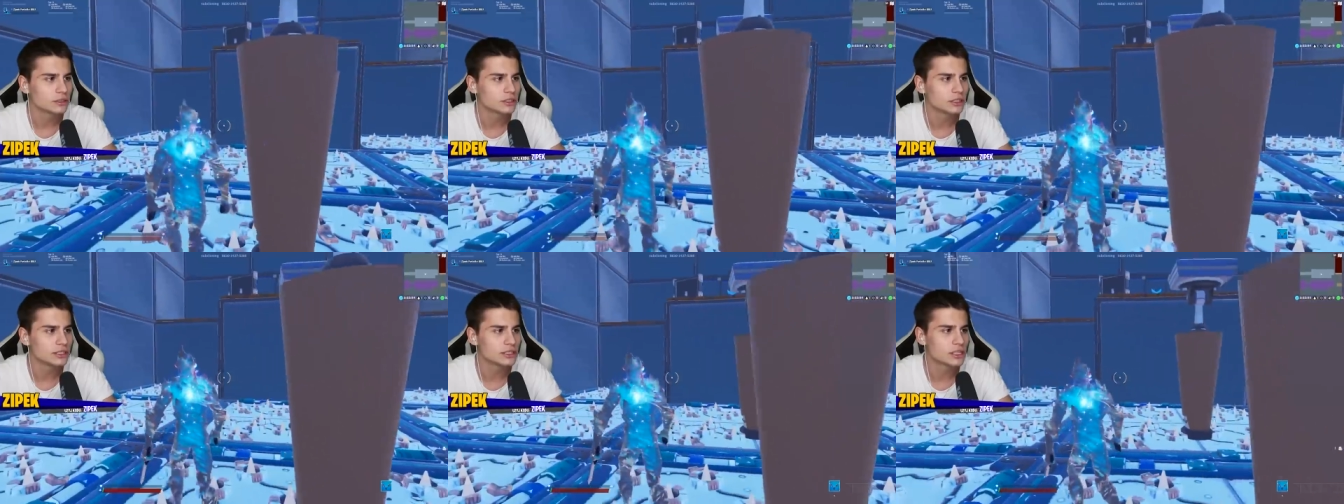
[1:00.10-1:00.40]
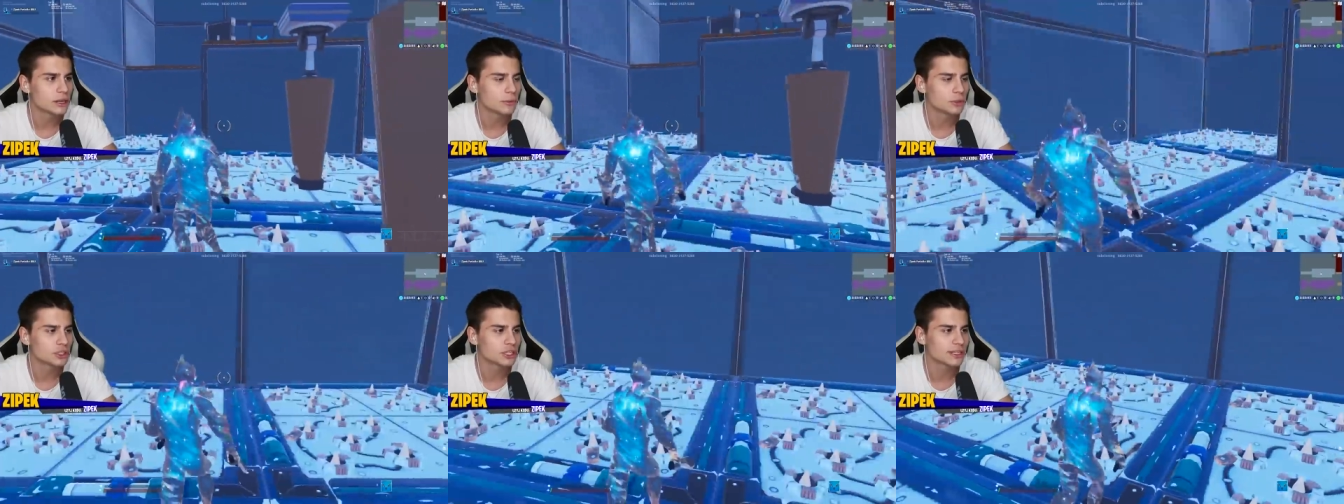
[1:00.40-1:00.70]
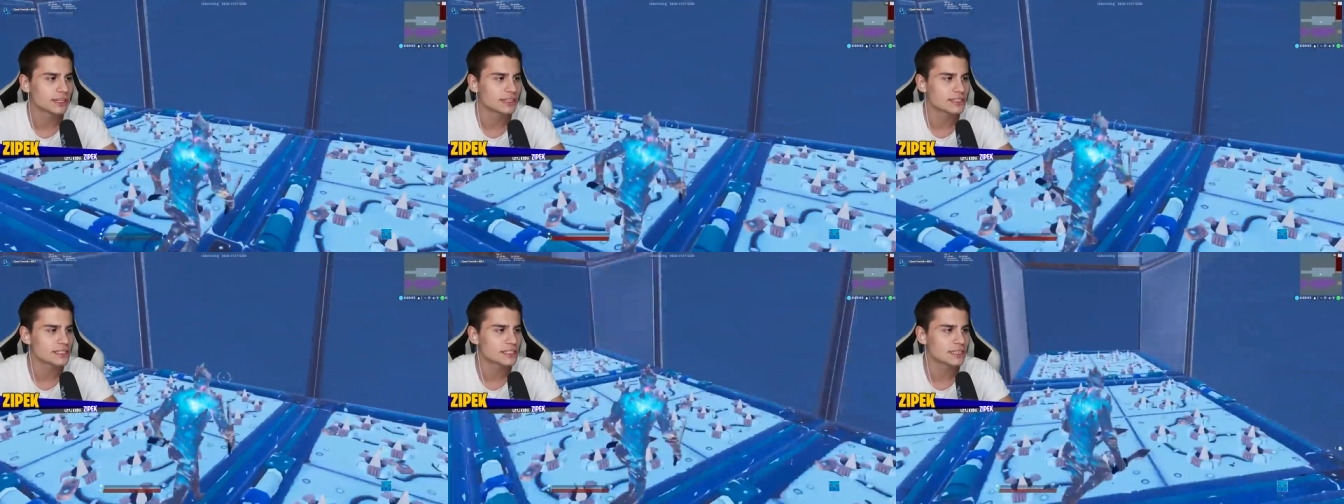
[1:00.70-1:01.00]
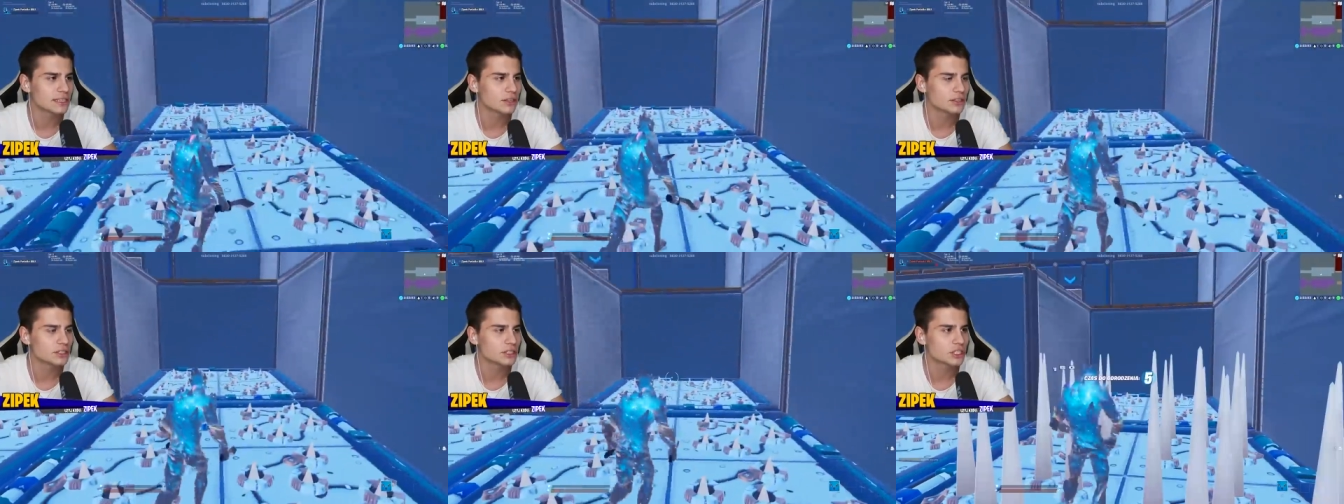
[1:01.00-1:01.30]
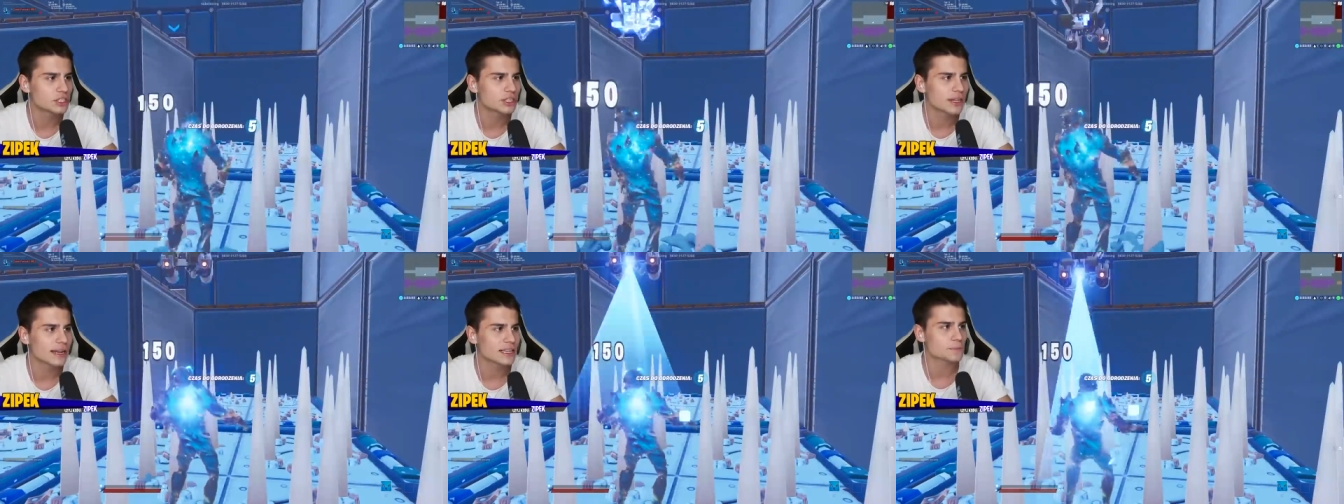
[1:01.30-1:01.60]
Czyli co, muszę teraz zginąć
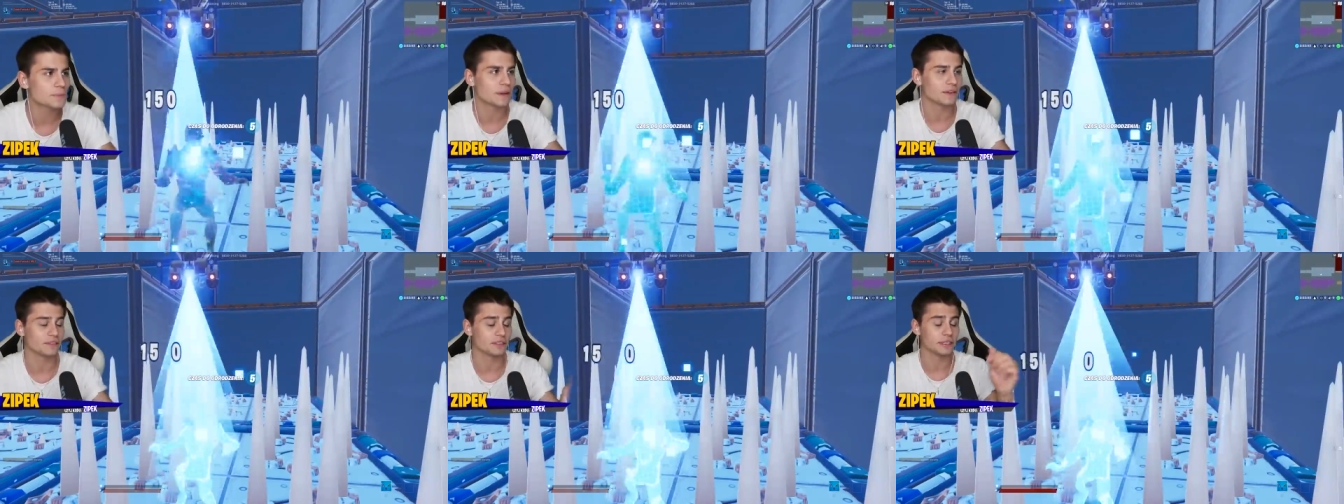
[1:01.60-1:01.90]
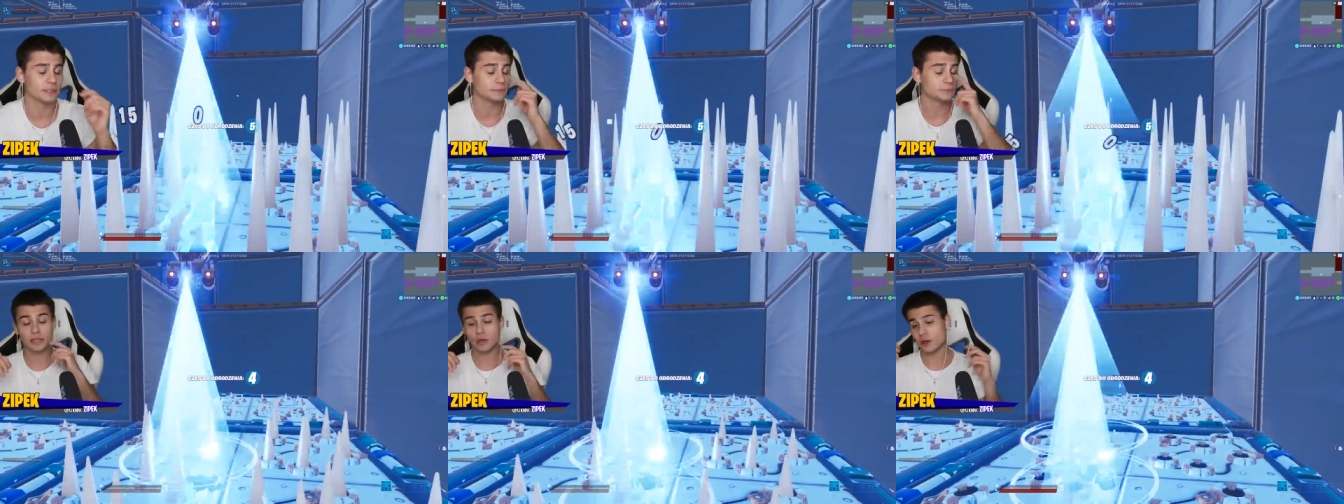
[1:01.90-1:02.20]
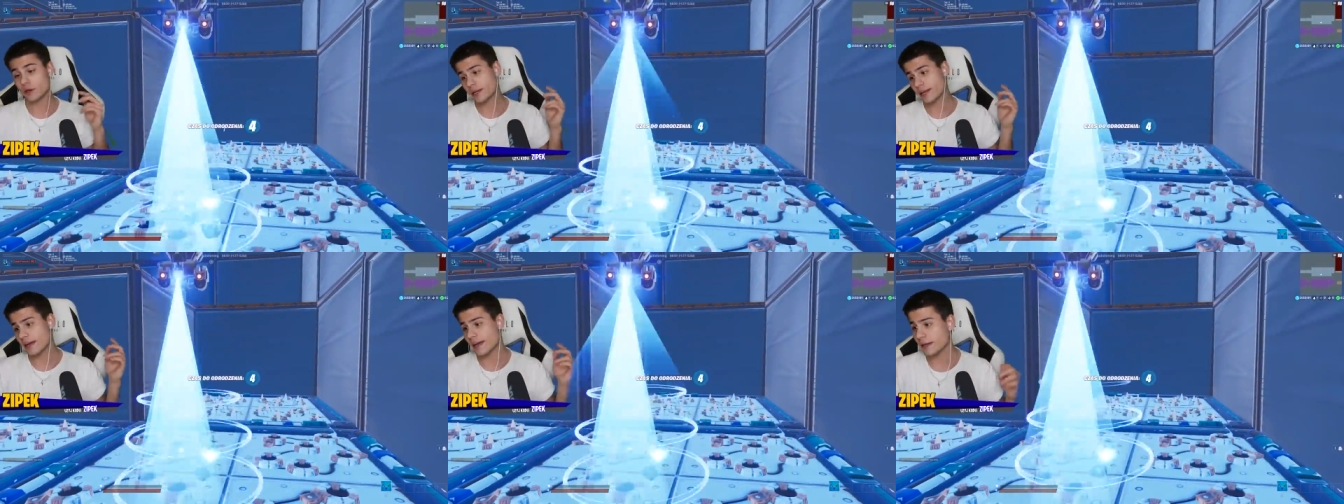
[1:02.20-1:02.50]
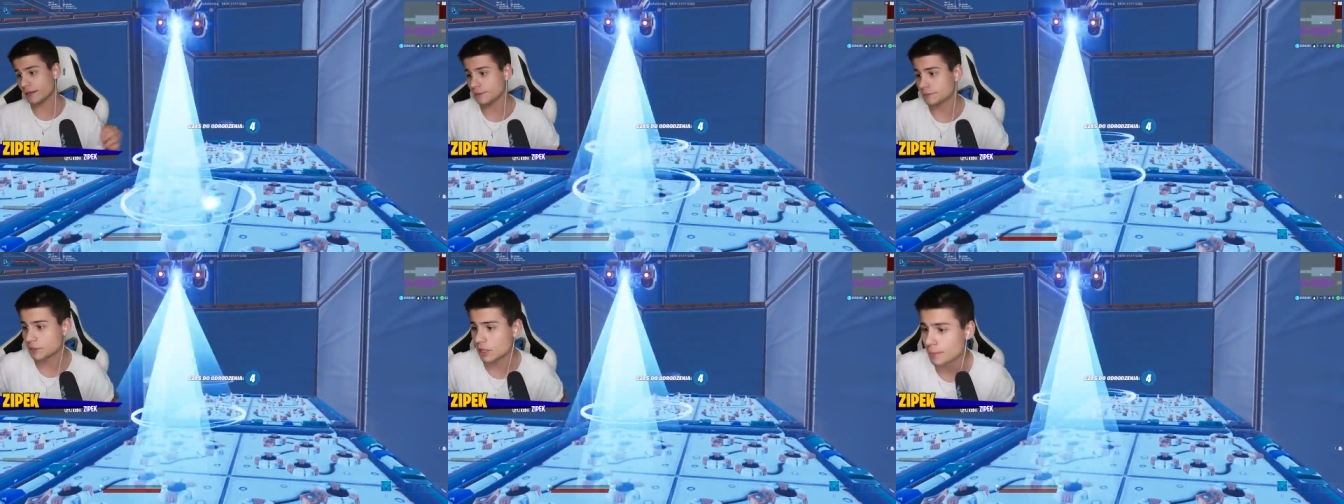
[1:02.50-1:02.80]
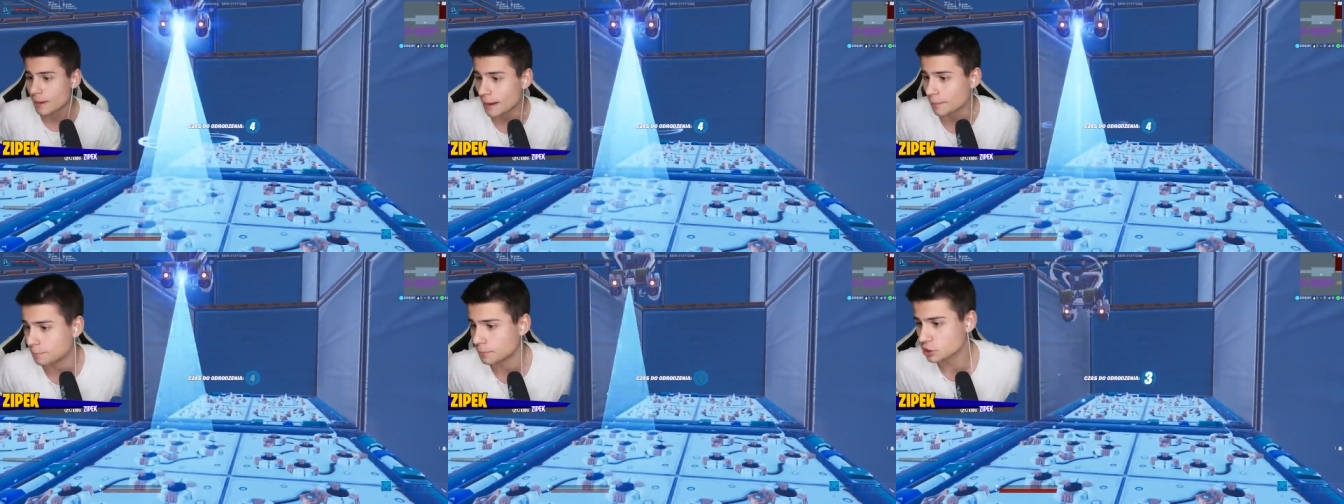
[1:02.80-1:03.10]
jeszcze raz pewnie Okej, okay,
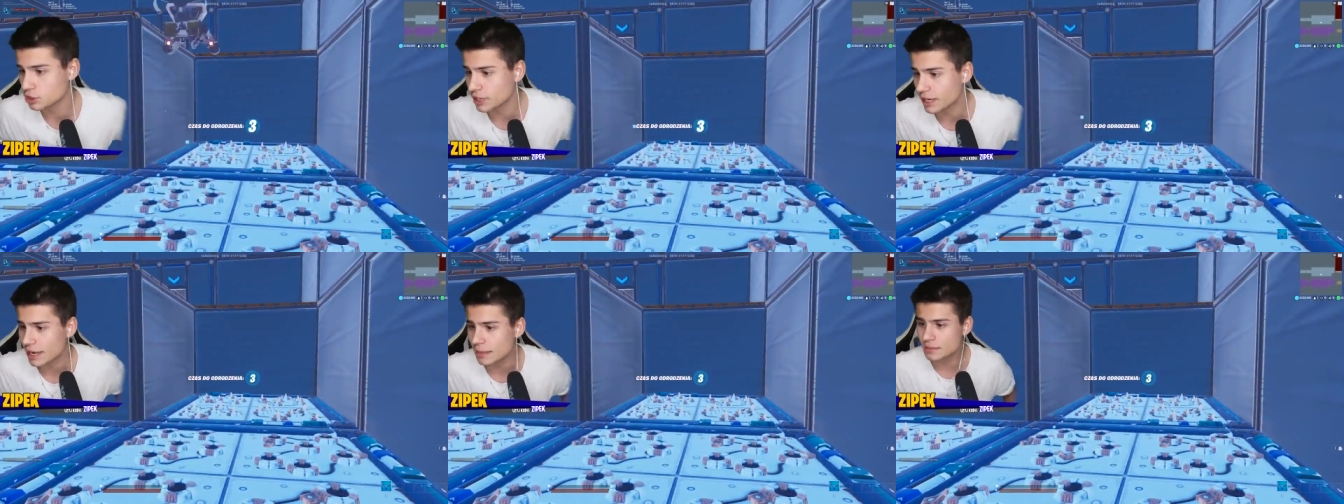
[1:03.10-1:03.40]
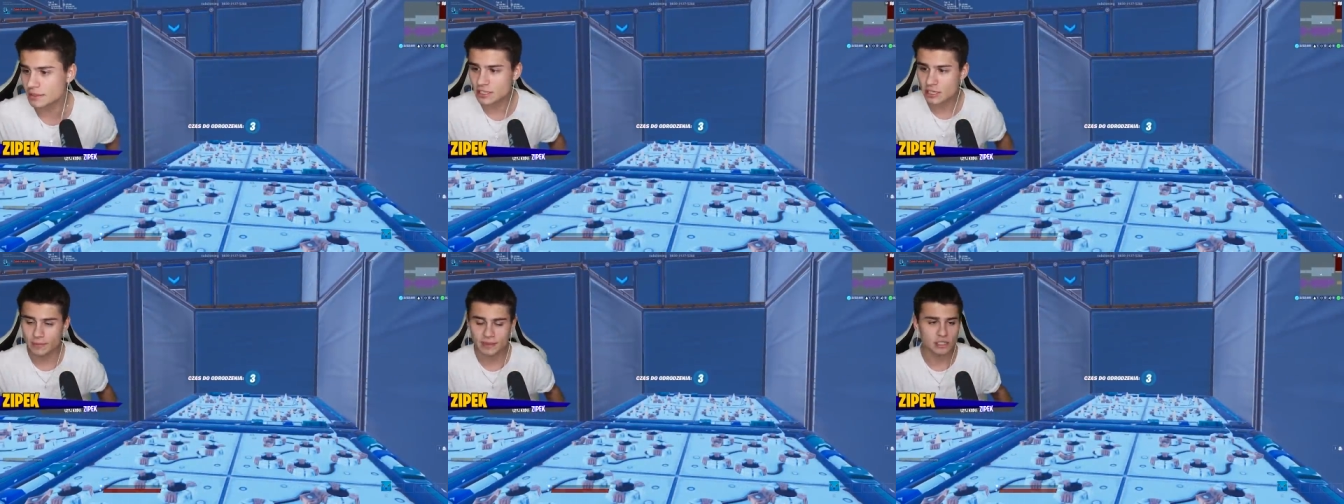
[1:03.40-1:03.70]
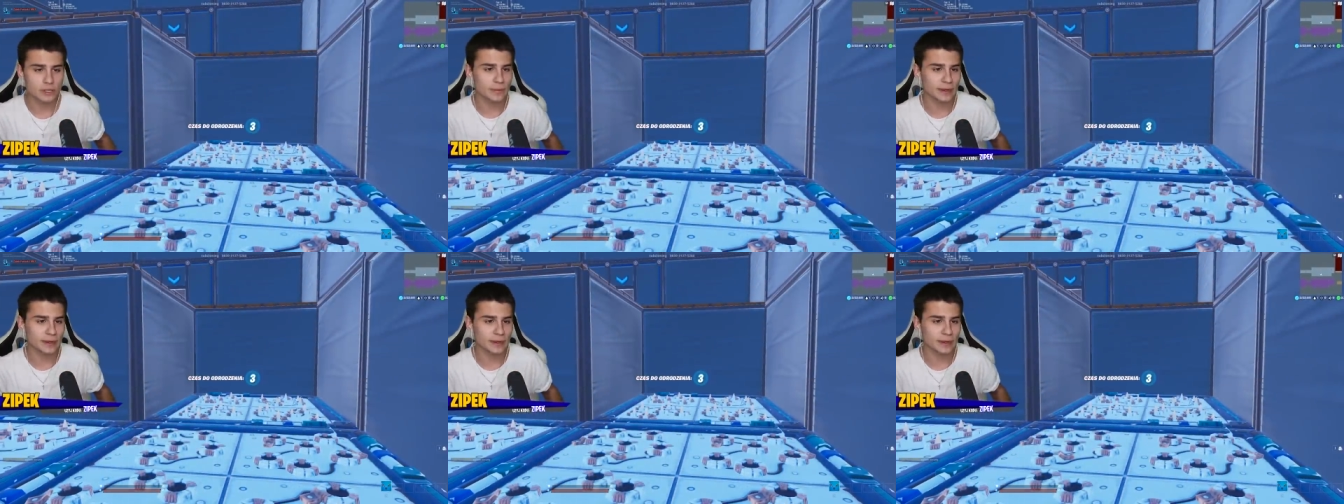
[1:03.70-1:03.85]
dobra, poczekamy sobie,